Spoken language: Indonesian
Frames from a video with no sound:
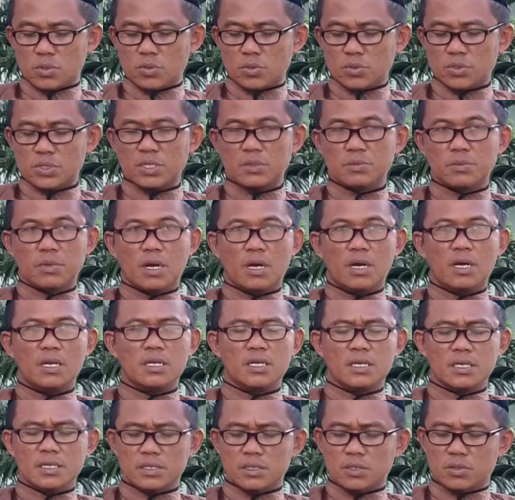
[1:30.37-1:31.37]
kutiba
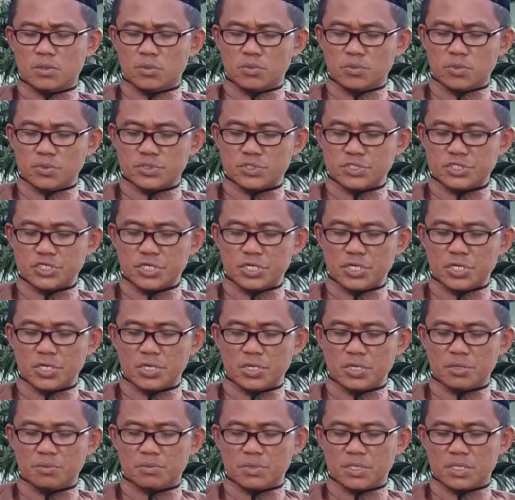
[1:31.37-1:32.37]
alaikumus
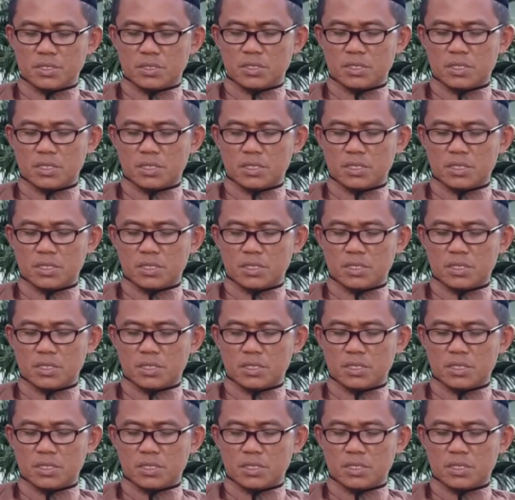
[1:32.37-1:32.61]
syam